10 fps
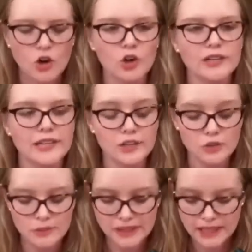Hoy quiero
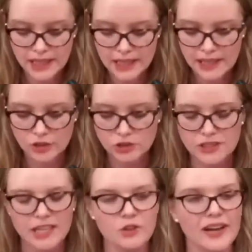invitar a los
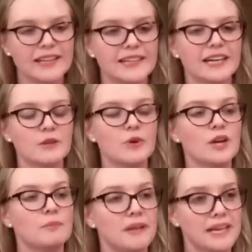chilenos a que tengamos
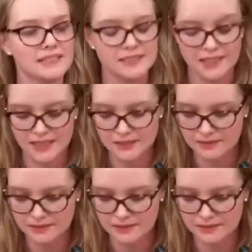esperanza,